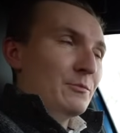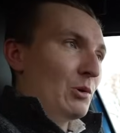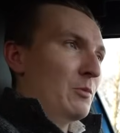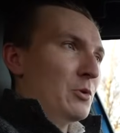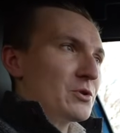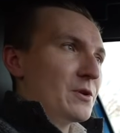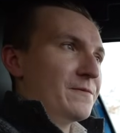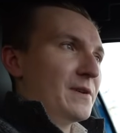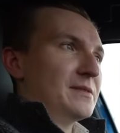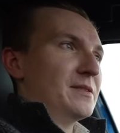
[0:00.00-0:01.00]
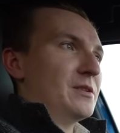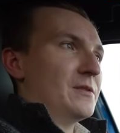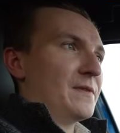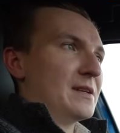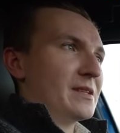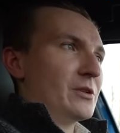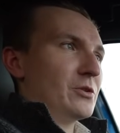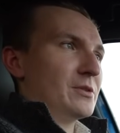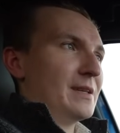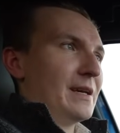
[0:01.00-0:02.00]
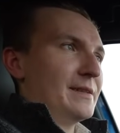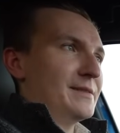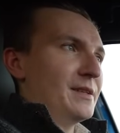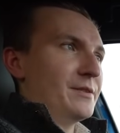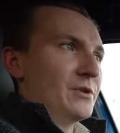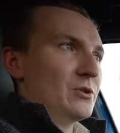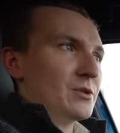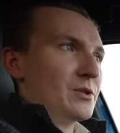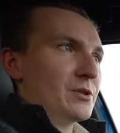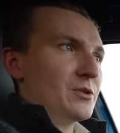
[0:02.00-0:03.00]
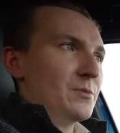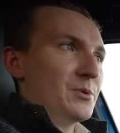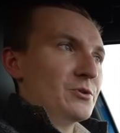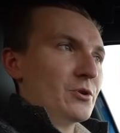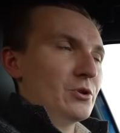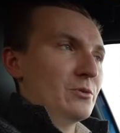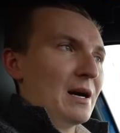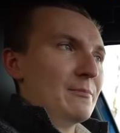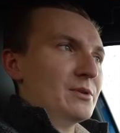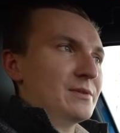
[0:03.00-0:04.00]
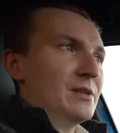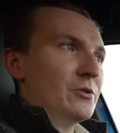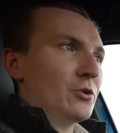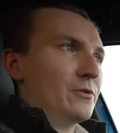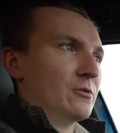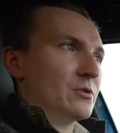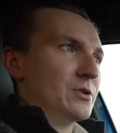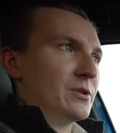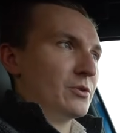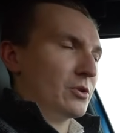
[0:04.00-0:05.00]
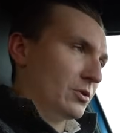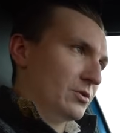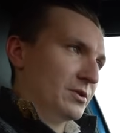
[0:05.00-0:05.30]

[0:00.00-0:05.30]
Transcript: Pomimo, że w wersji 2.0 TSI 245 koni mamy tylko i wyłącznie do